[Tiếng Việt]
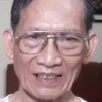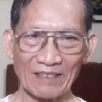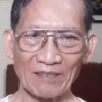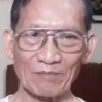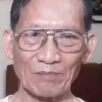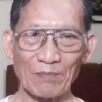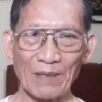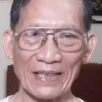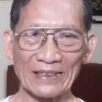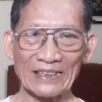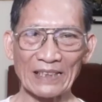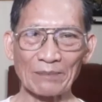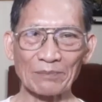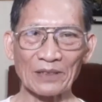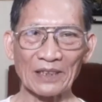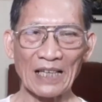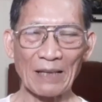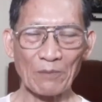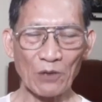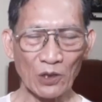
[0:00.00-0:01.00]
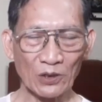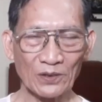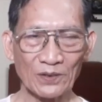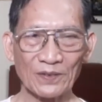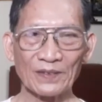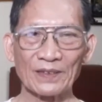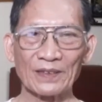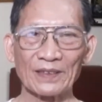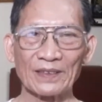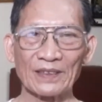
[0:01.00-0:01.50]
bài tập thứ 21
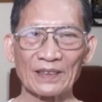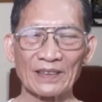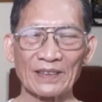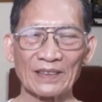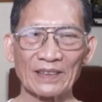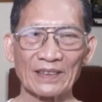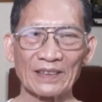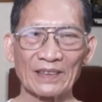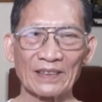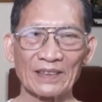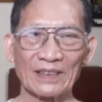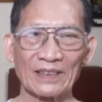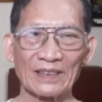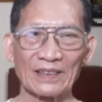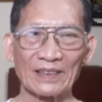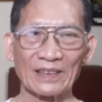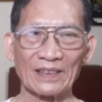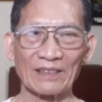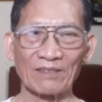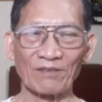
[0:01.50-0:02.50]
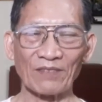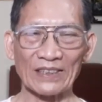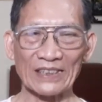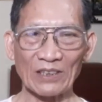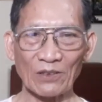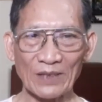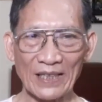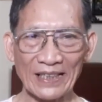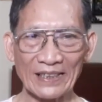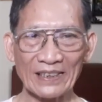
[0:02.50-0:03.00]
và sau
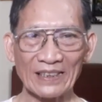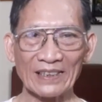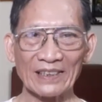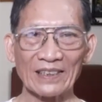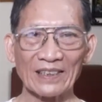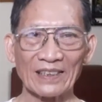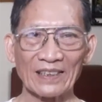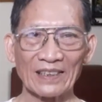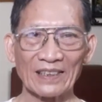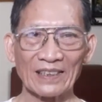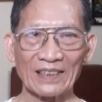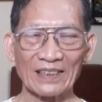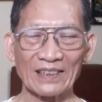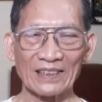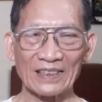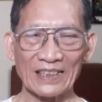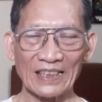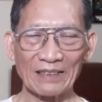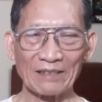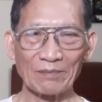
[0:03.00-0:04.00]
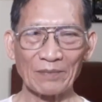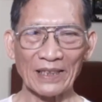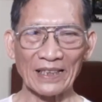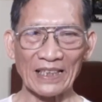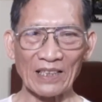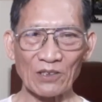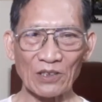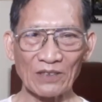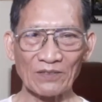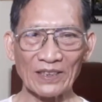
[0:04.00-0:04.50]
đây xin mời các
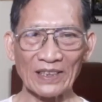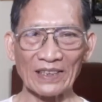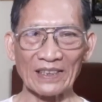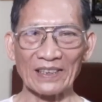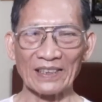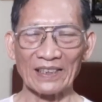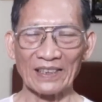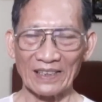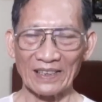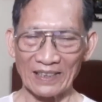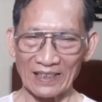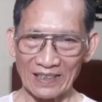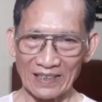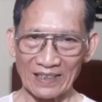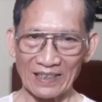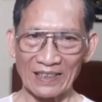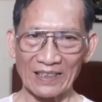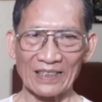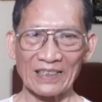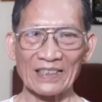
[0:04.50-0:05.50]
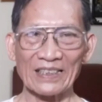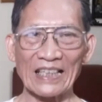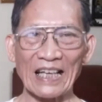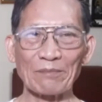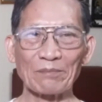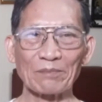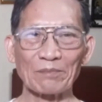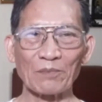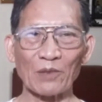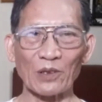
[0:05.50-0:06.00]
quý vị
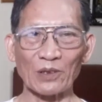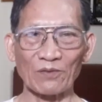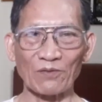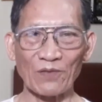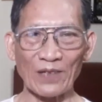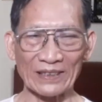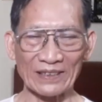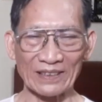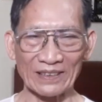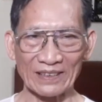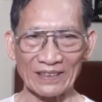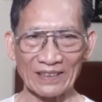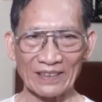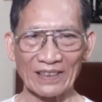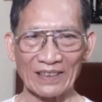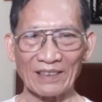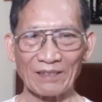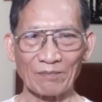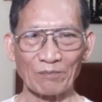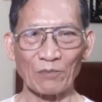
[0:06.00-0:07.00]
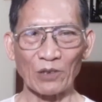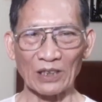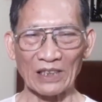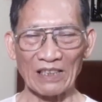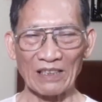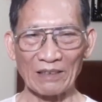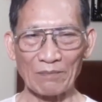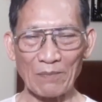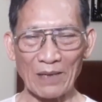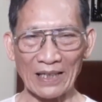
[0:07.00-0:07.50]
xem một phần một
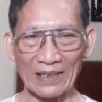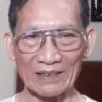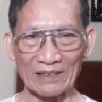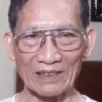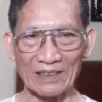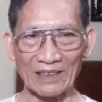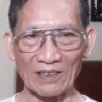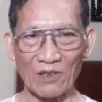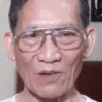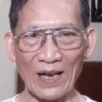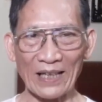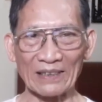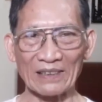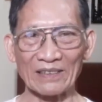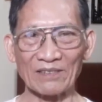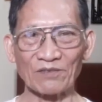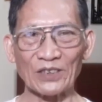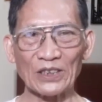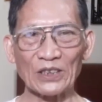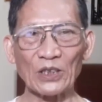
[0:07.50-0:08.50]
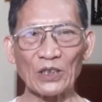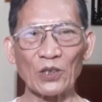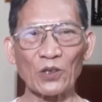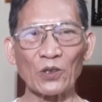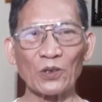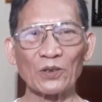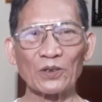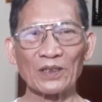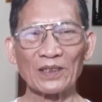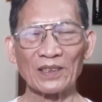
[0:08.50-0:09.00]
cái bản đoạn video
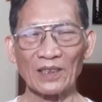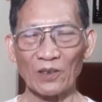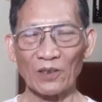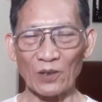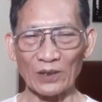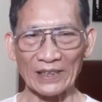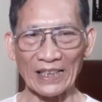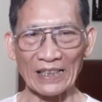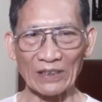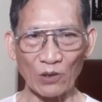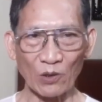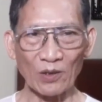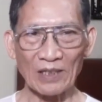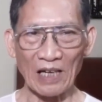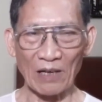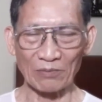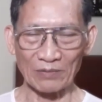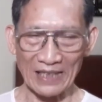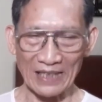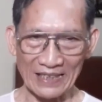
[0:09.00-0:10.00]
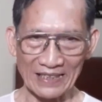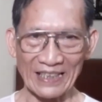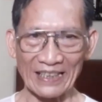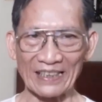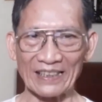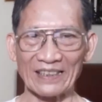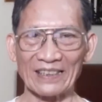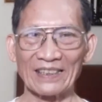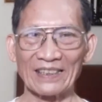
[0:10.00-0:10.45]
của thầy Đỗ Đức Ngọc đã dạy